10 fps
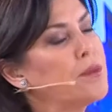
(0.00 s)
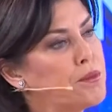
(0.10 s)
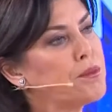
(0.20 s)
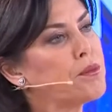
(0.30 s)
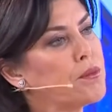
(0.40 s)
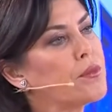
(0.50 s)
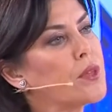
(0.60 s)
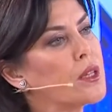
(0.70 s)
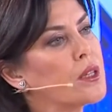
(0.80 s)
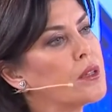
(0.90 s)
da devam
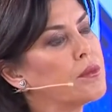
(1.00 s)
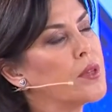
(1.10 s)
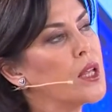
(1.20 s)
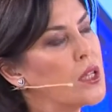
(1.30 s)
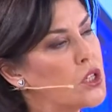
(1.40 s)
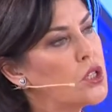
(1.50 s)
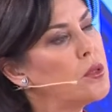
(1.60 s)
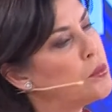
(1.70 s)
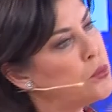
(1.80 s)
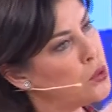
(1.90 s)
edecek.
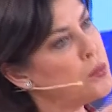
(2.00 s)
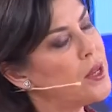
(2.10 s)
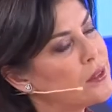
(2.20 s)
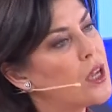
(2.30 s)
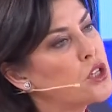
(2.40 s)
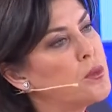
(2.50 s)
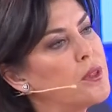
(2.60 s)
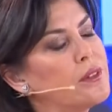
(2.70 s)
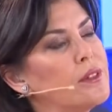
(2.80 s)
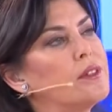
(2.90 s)
Şimdi bunu biraz
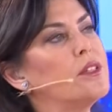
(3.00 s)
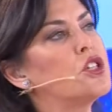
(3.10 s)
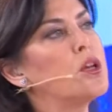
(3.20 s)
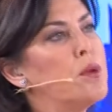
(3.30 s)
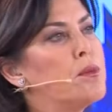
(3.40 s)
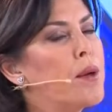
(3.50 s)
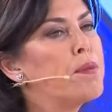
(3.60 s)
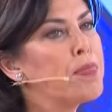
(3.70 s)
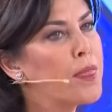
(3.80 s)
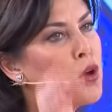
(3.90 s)
açmanızı isteyeceğim ama
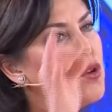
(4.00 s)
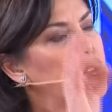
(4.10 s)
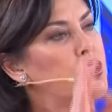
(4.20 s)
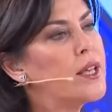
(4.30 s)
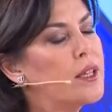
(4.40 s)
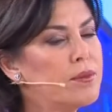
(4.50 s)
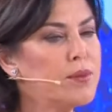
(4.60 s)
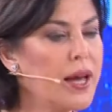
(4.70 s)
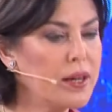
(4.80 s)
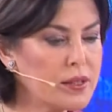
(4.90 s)
Önce
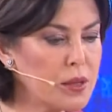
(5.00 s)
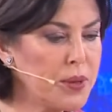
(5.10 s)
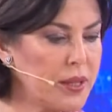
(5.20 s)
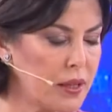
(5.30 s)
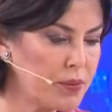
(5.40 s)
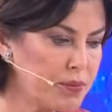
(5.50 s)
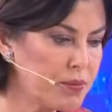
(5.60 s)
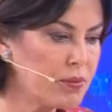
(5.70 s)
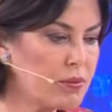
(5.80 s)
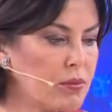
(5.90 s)
yani tabii ki
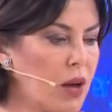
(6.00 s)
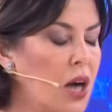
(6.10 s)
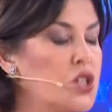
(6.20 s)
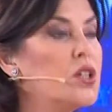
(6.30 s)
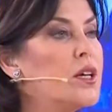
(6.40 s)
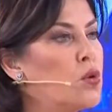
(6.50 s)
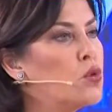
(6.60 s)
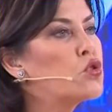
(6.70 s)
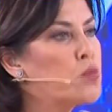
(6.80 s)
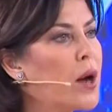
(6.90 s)
acıları
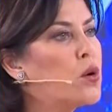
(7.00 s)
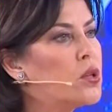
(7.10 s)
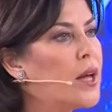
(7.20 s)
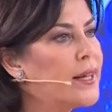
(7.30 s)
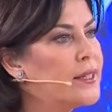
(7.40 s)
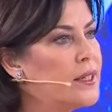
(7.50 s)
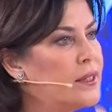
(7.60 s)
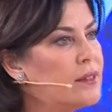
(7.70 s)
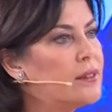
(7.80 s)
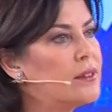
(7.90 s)
konuşmak kolay değil.
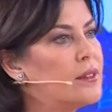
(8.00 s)
Ne sizin